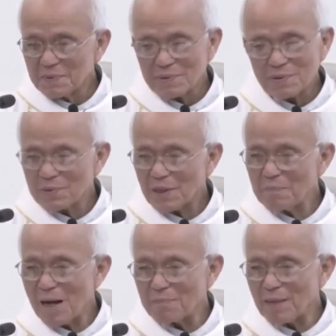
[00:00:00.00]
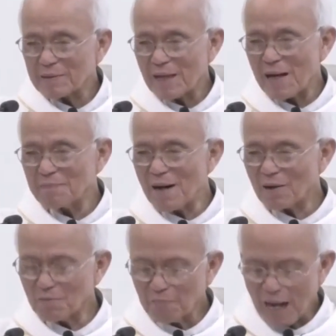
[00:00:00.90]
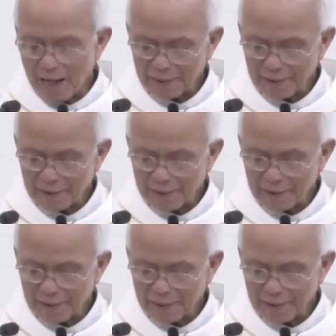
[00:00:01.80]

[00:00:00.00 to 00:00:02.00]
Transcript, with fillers: tôi thấy bà Marta bà không màng